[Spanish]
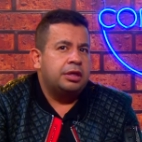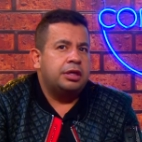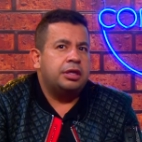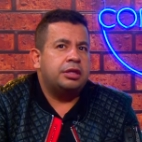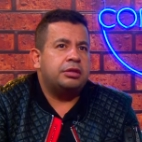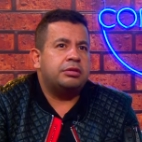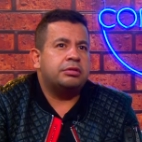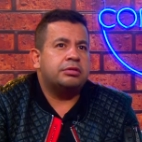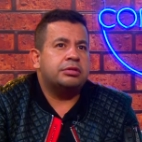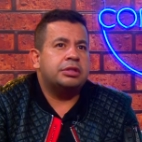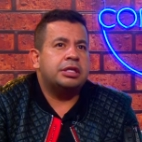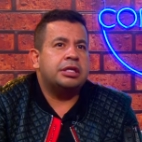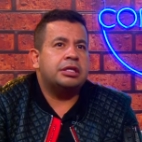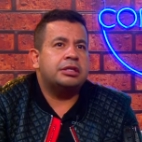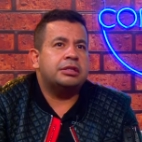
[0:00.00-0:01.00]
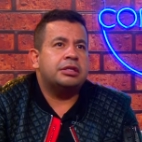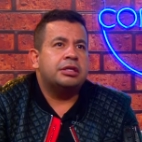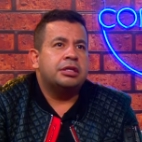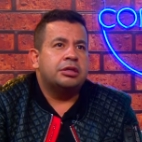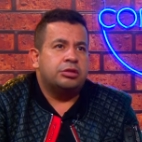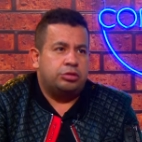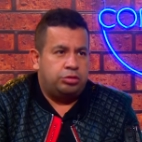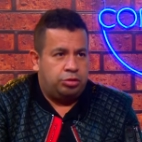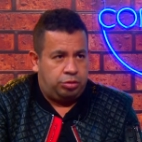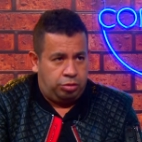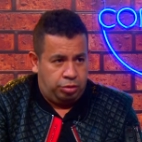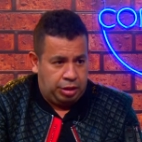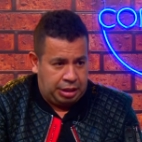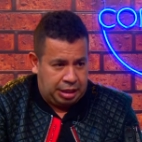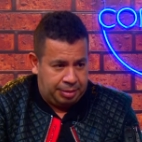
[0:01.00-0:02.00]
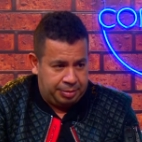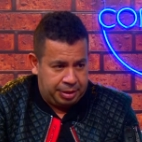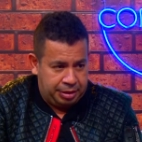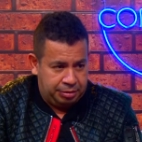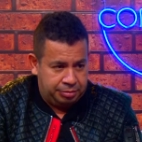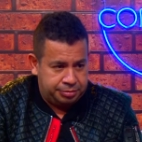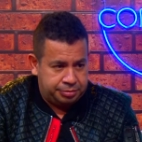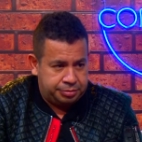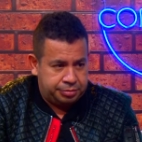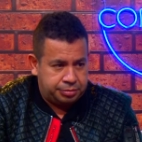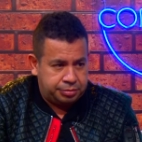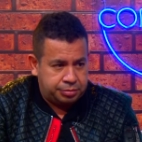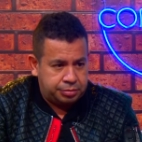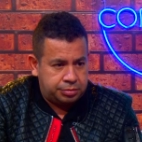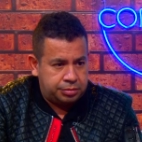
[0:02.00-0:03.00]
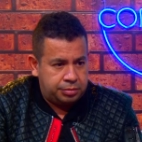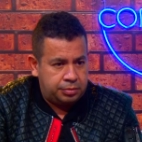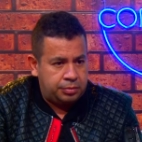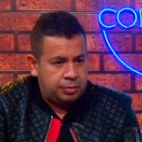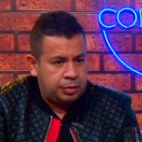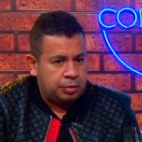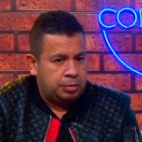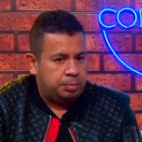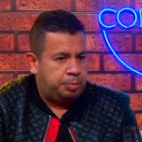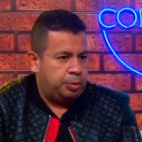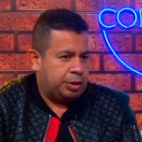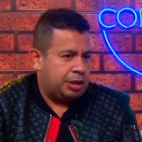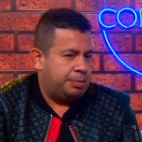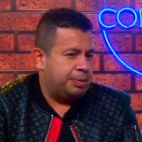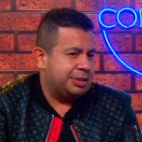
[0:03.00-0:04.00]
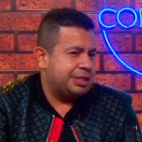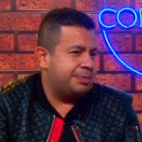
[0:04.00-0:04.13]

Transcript: Entonces yo cojo el camino porque pues